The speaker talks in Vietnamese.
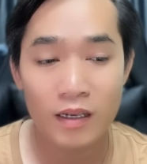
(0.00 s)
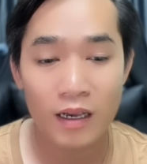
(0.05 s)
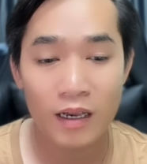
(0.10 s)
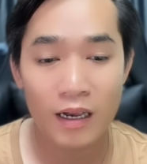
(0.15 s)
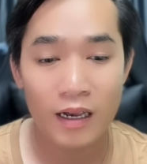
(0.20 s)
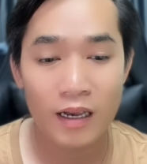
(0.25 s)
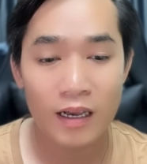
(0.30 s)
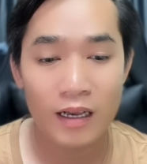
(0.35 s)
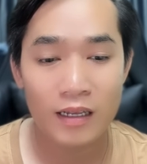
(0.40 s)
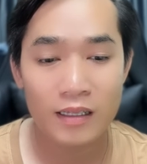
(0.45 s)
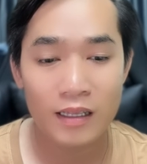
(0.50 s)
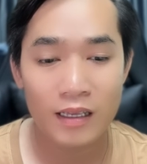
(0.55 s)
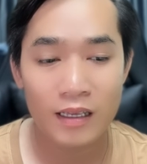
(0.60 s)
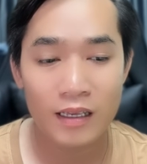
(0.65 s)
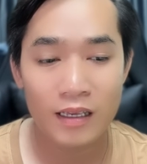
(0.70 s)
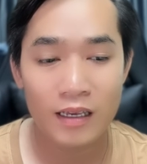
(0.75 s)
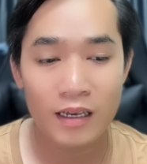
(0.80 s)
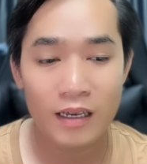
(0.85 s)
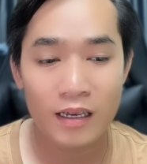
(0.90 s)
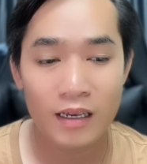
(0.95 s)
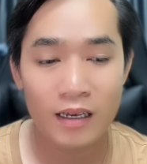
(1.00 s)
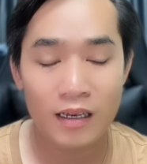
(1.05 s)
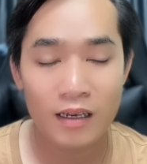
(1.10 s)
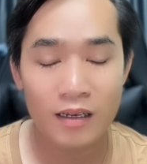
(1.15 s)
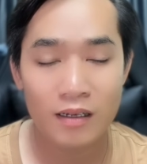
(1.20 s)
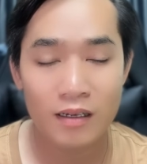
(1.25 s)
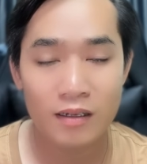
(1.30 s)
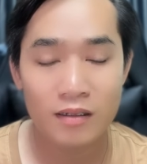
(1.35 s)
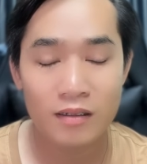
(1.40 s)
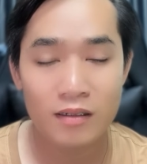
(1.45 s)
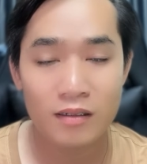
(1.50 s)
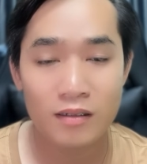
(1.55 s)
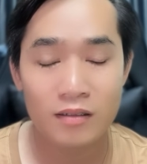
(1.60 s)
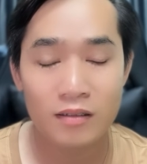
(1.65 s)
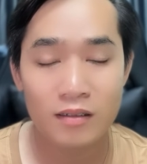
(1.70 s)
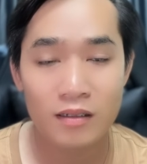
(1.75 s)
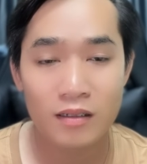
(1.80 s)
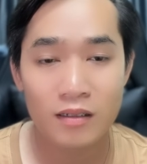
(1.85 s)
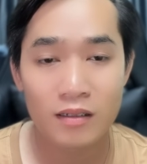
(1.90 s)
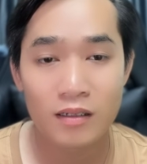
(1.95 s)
à, thì à,